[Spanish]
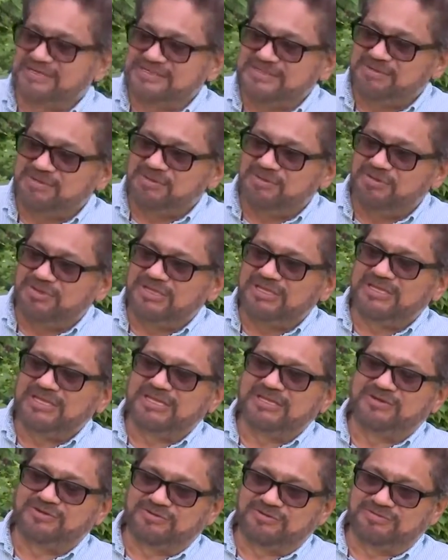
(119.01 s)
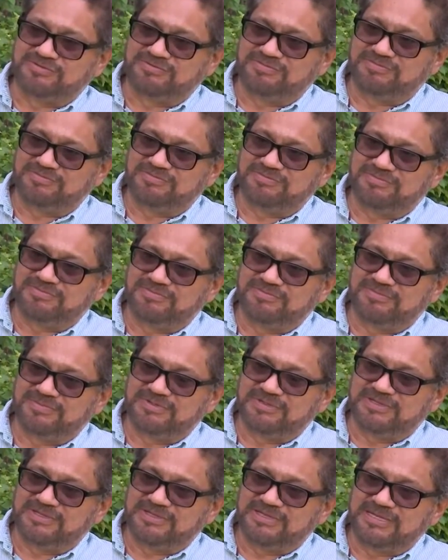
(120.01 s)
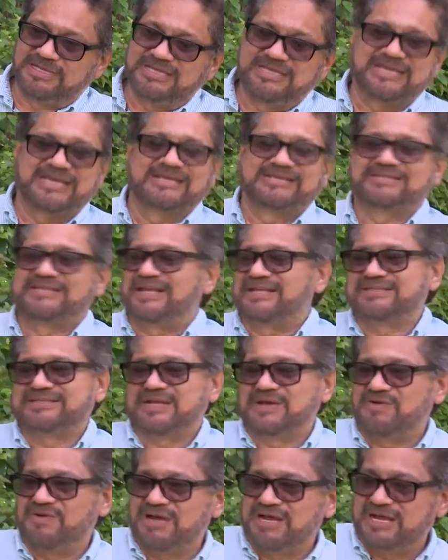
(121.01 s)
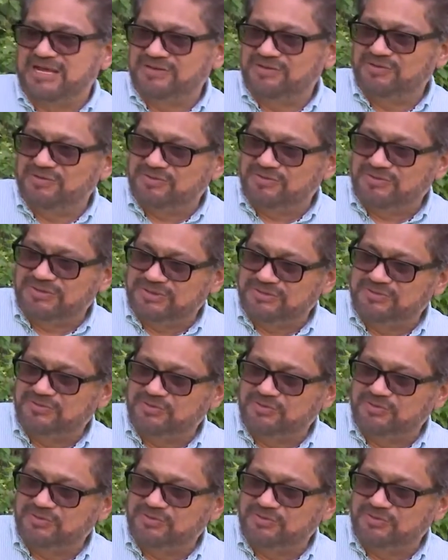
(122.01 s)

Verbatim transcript: recibido dinero, que están trabajando con